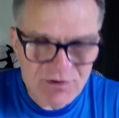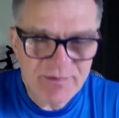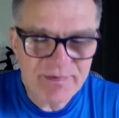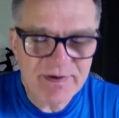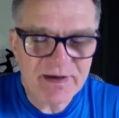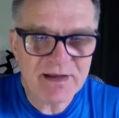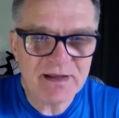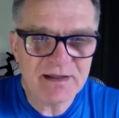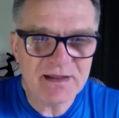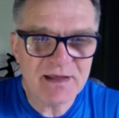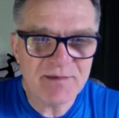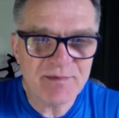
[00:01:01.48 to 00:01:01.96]

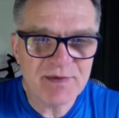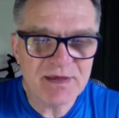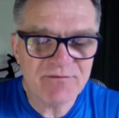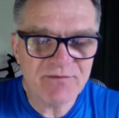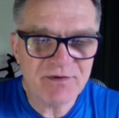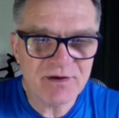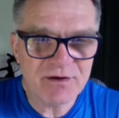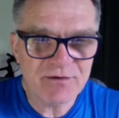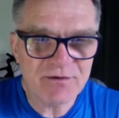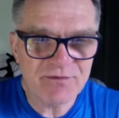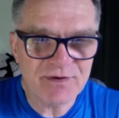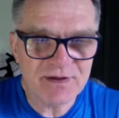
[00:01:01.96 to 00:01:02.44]
Akademię
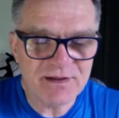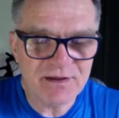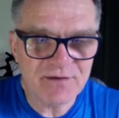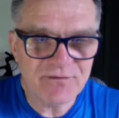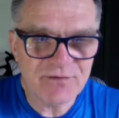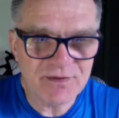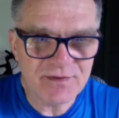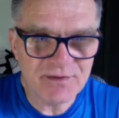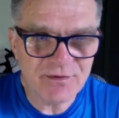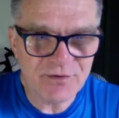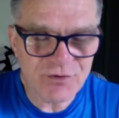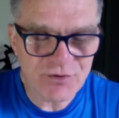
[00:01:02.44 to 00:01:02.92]
Wychowania
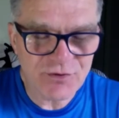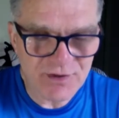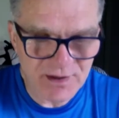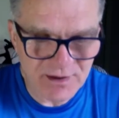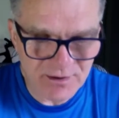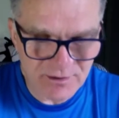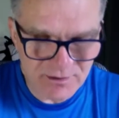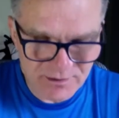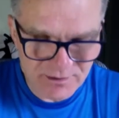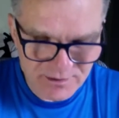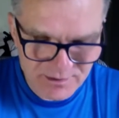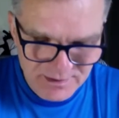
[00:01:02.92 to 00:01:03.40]

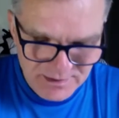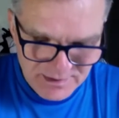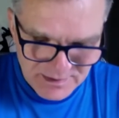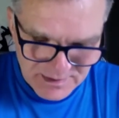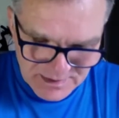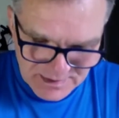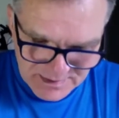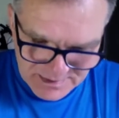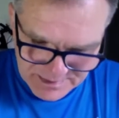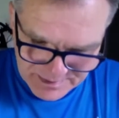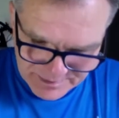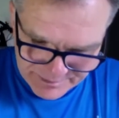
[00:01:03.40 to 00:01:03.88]
Fizycznego.
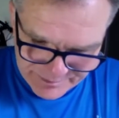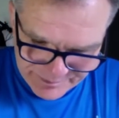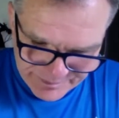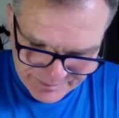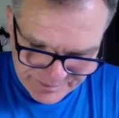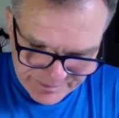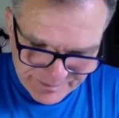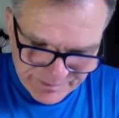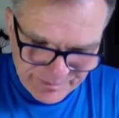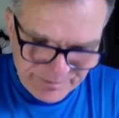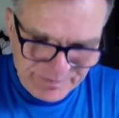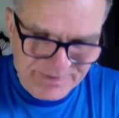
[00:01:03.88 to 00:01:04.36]

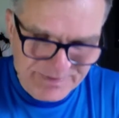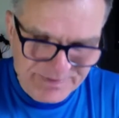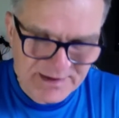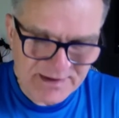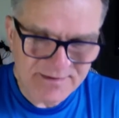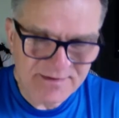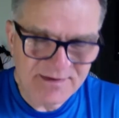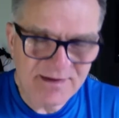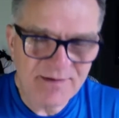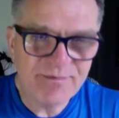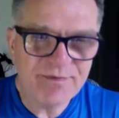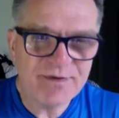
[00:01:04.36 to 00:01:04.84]

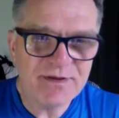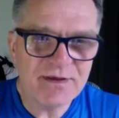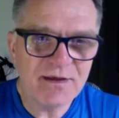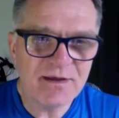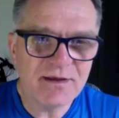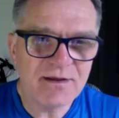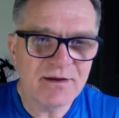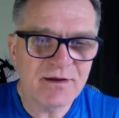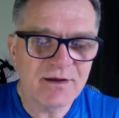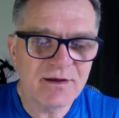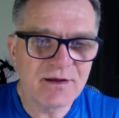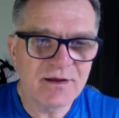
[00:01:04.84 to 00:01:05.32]
Następnie
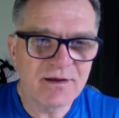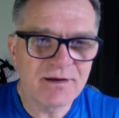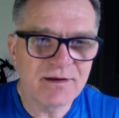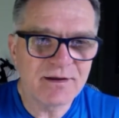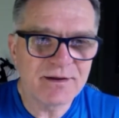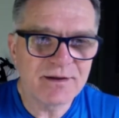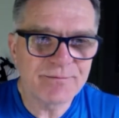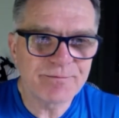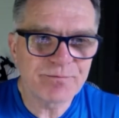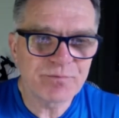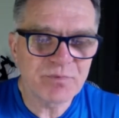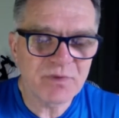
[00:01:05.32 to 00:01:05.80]

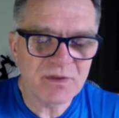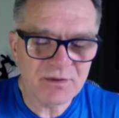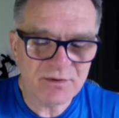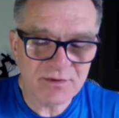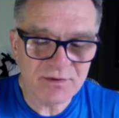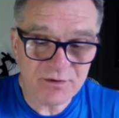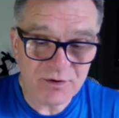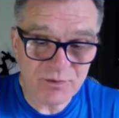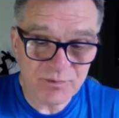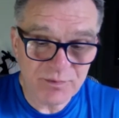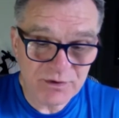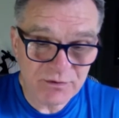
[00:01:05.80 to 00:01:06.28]
e,
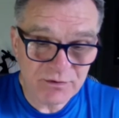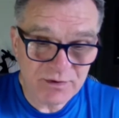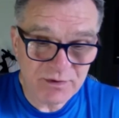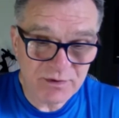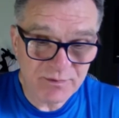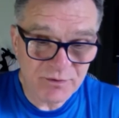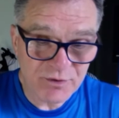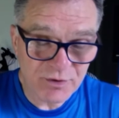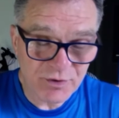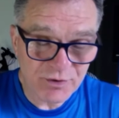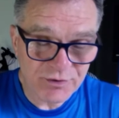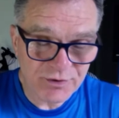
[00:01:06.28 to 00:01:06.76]
zrobiłem
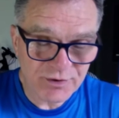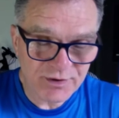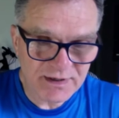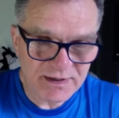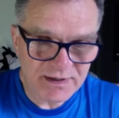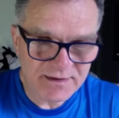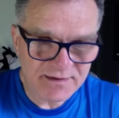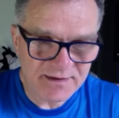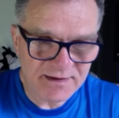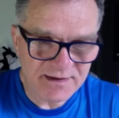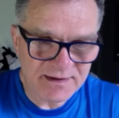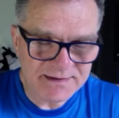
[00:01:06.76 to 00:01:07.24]

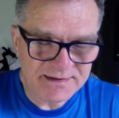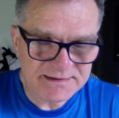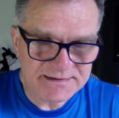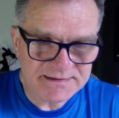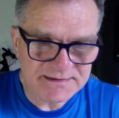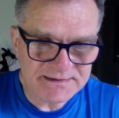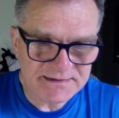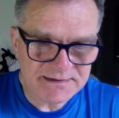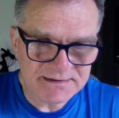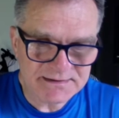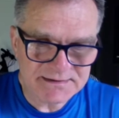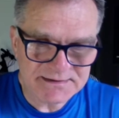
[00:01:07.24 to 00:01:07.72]
doktorat e, z,
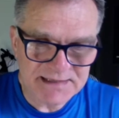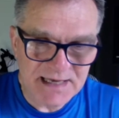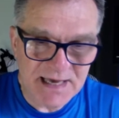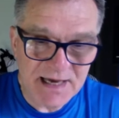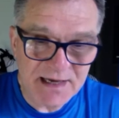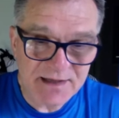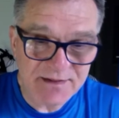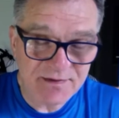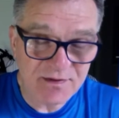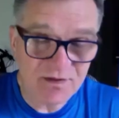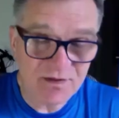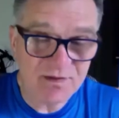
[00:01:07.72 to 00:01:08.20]
z
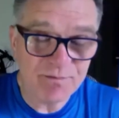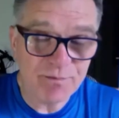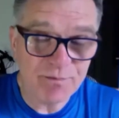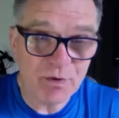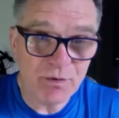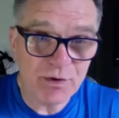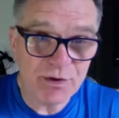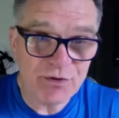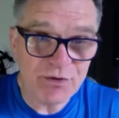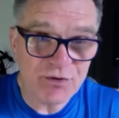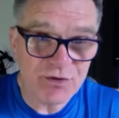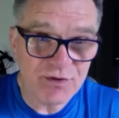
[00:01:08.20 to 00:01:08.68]
akcji
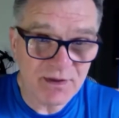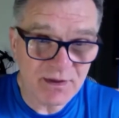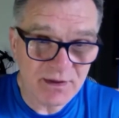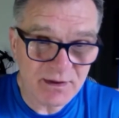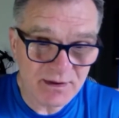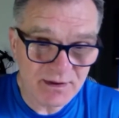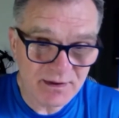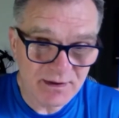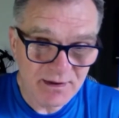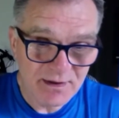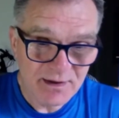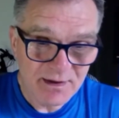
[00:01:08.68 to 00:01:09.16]

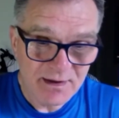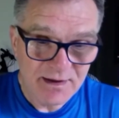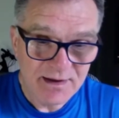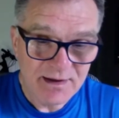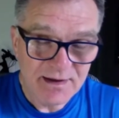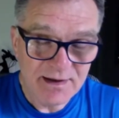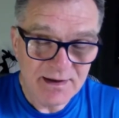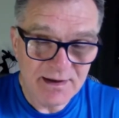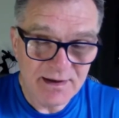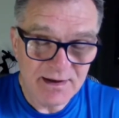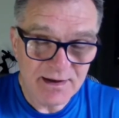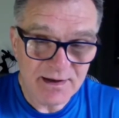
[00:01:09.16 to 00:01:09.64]
społecznych
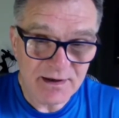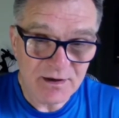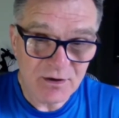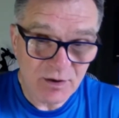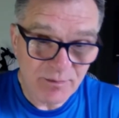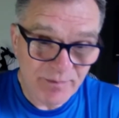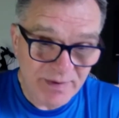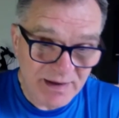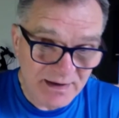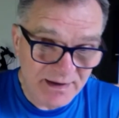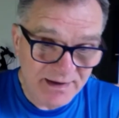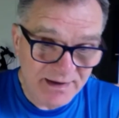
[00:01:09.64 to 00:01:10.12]
E,
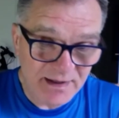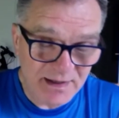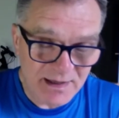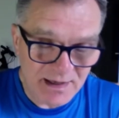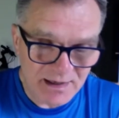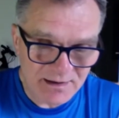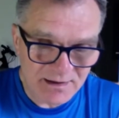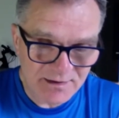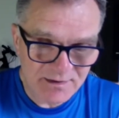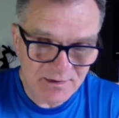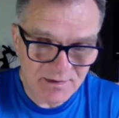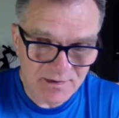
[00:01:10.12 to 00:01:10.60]
globalnych
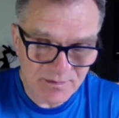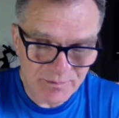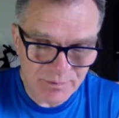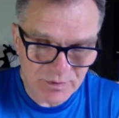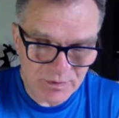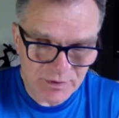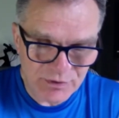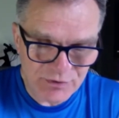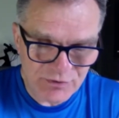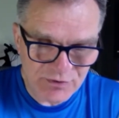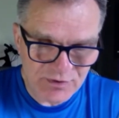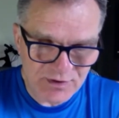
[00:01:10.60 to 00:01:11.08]
akcji
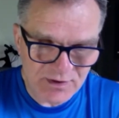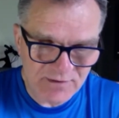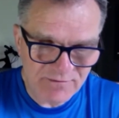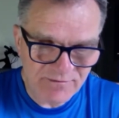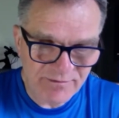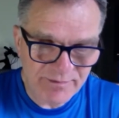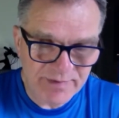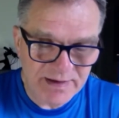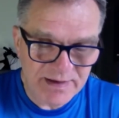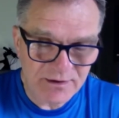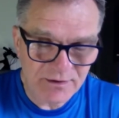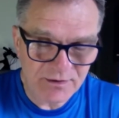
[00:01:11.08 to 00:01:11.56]
społecznych w
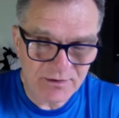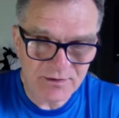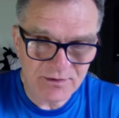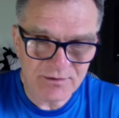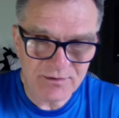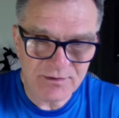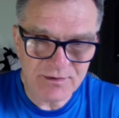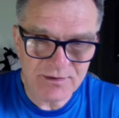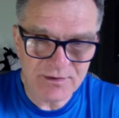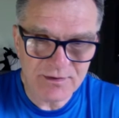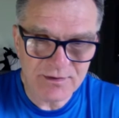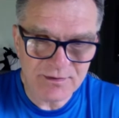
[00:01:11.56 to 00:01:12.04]

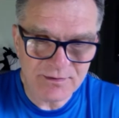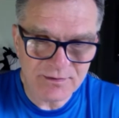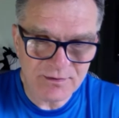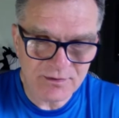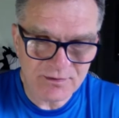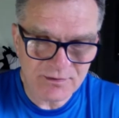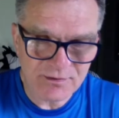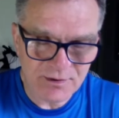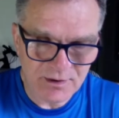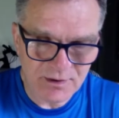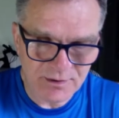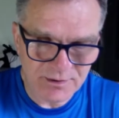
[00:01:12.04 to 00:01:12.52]

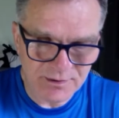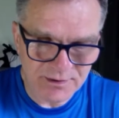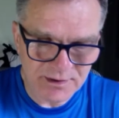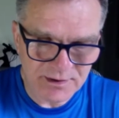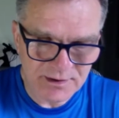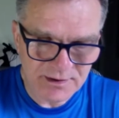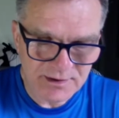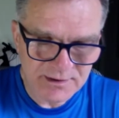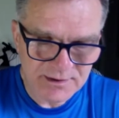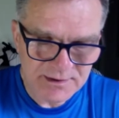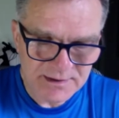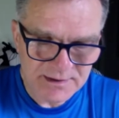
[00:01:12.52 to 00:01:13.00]
makrosocjologii.